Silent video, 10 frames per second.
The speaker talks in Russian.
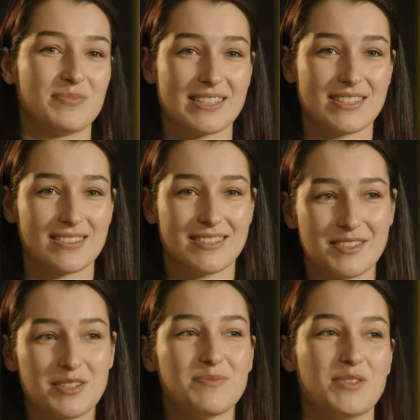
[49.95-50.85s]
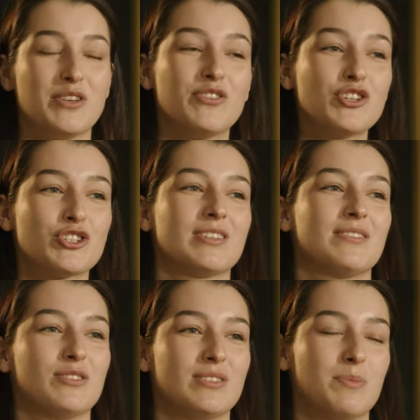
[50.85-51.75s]
так сказать, не вышла,
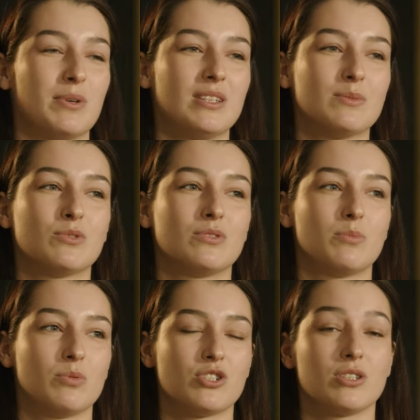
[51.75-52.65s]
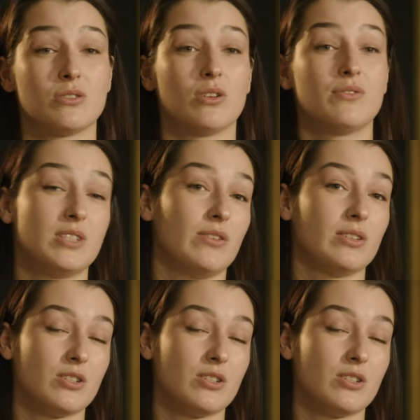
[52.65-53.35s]
вот, и поэтому получилось только в 9